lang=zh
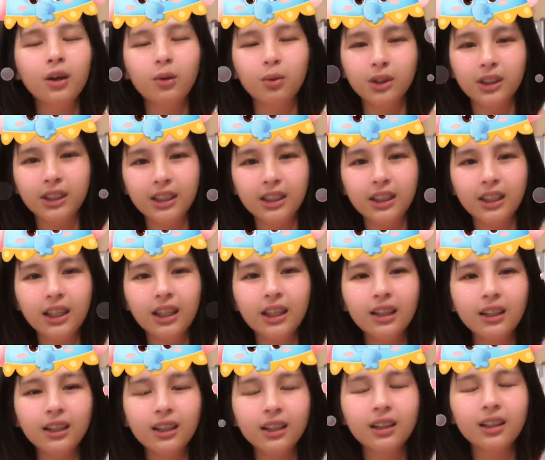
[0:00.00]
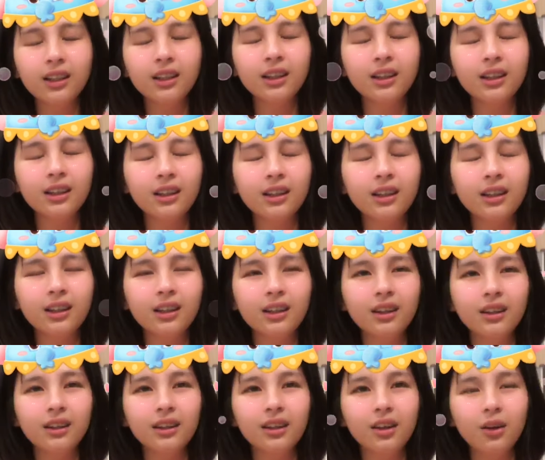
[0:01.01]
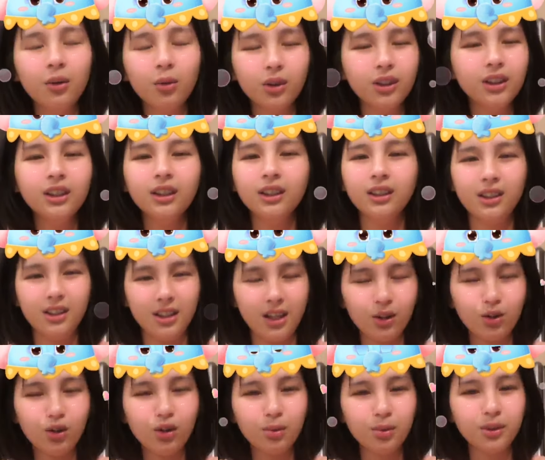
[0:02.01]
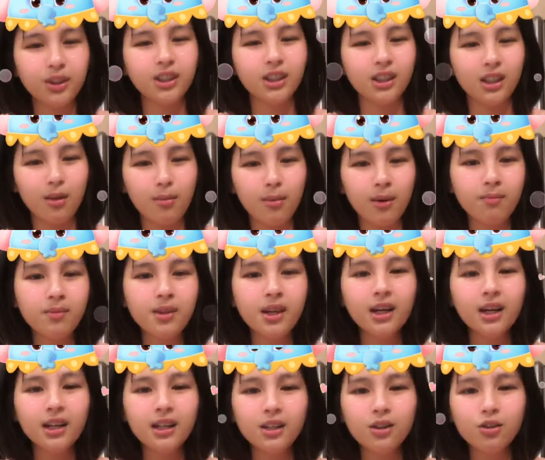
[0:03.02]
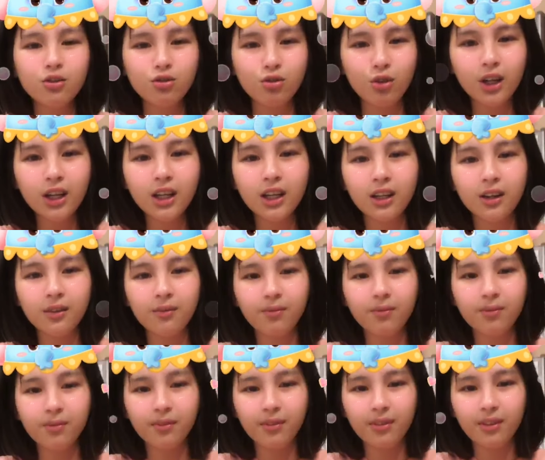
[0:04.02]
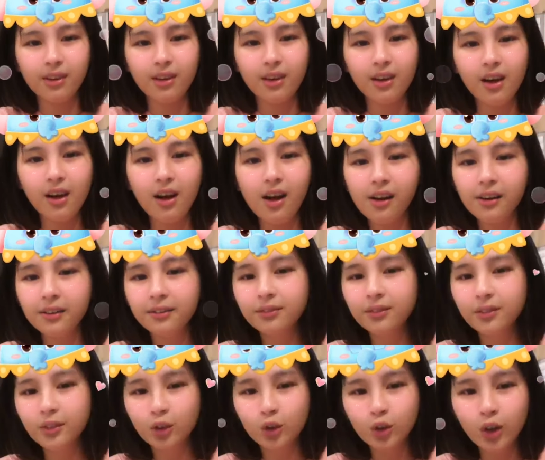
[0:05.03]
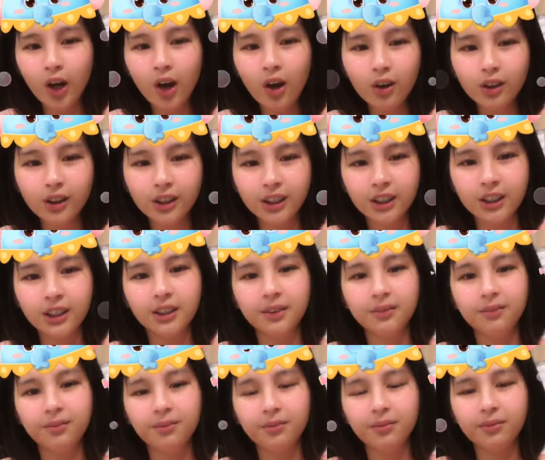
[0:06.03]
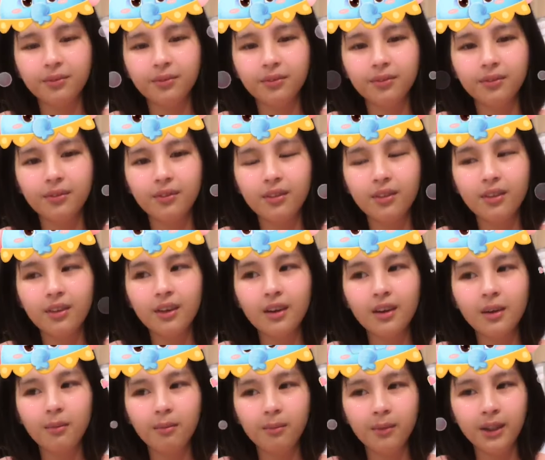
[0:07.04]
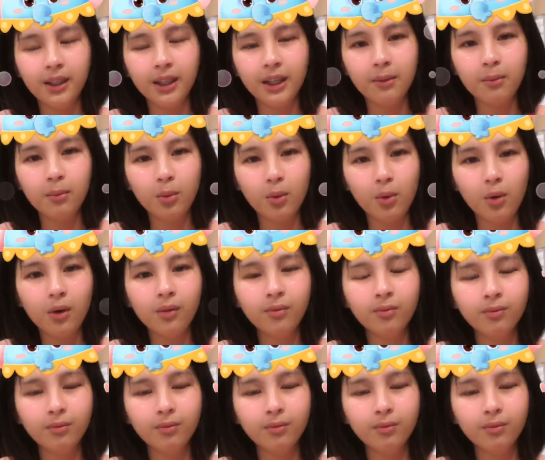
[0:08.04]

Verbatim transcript: 我今天，我真的是要对不起你们，所以最后一次，明天播，